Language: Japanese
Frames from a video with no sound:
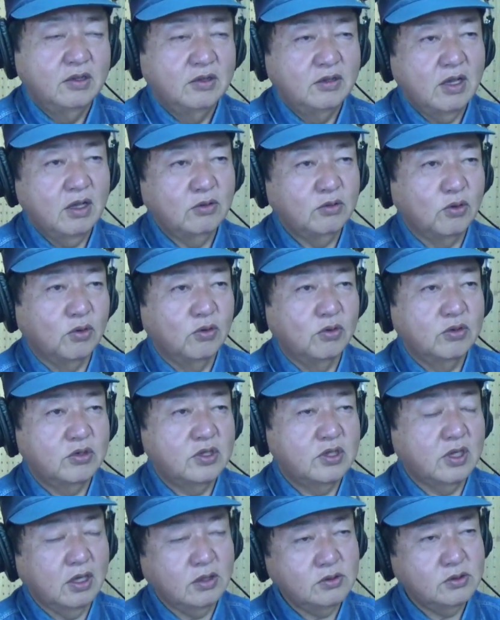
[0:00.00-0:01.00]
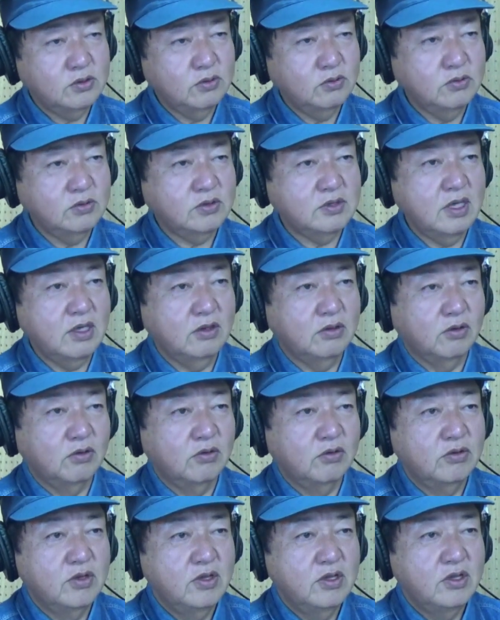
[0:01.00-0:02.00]
なんと北朝鮮
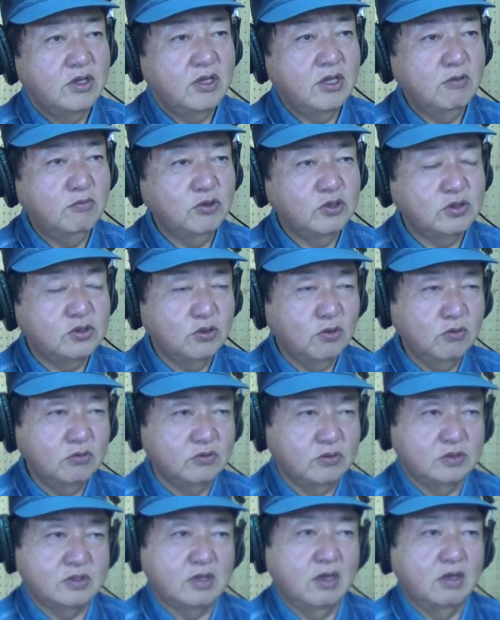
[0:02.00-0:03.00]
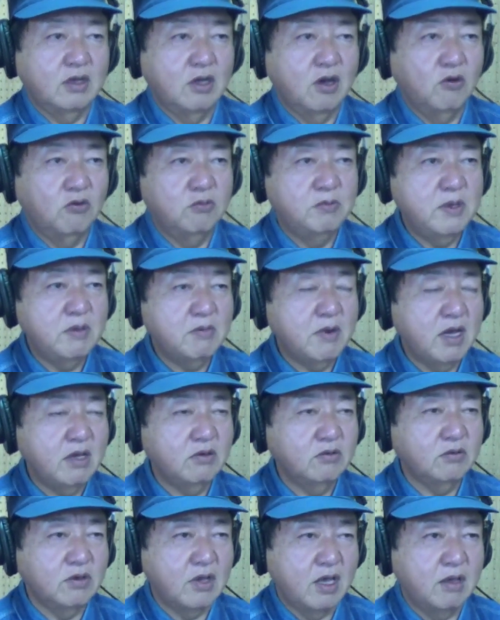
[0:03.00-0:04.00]
のキム・ジョンウンさんがお見舞い
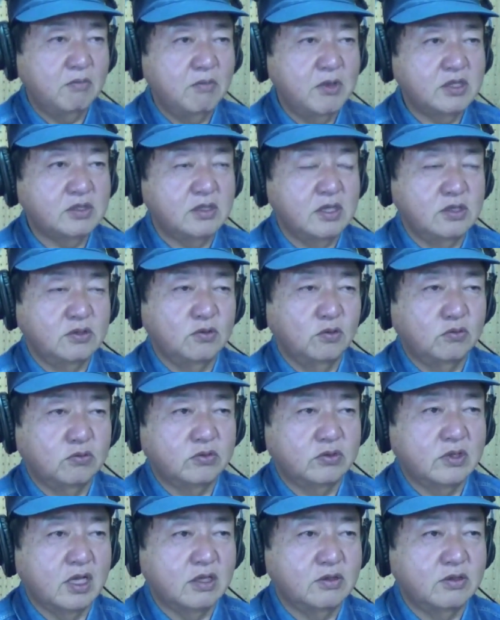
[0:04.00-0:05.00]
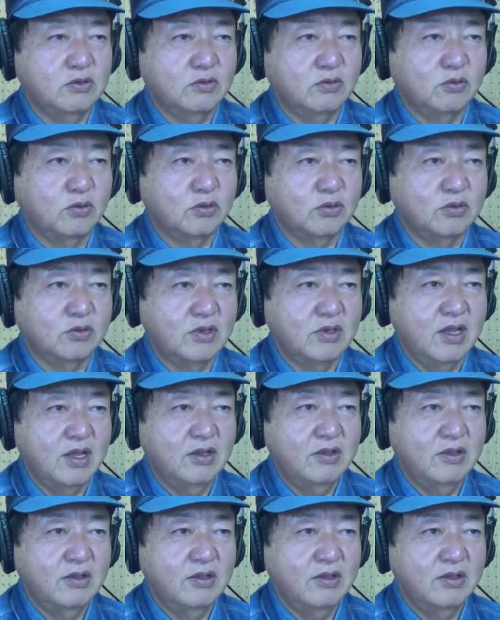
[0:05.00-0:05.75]
のね、メッセージを送ったっていうことで、は